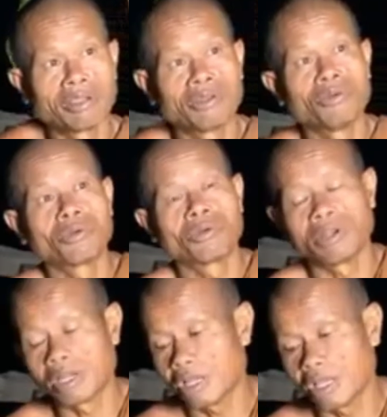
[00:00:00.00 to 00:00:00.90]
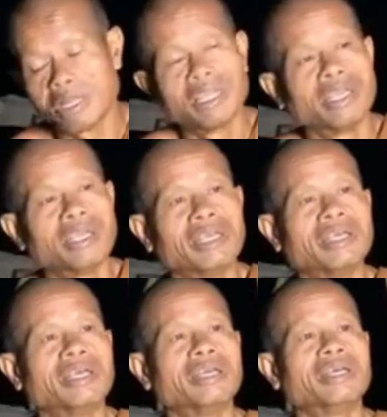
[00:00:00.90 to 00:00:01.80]
อะไรก็ทุกข์คนนั้นได้
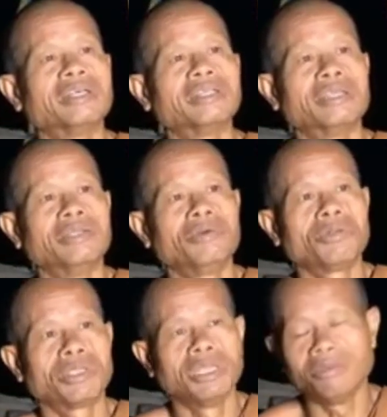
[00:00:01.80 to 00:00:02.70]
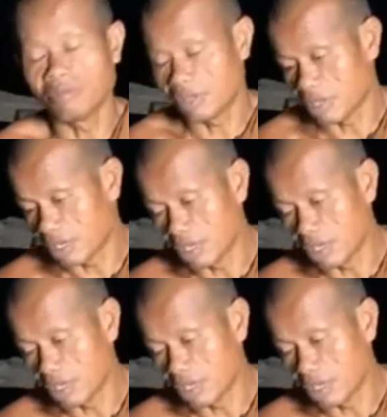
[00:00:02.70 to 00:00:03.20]
สนุกกิน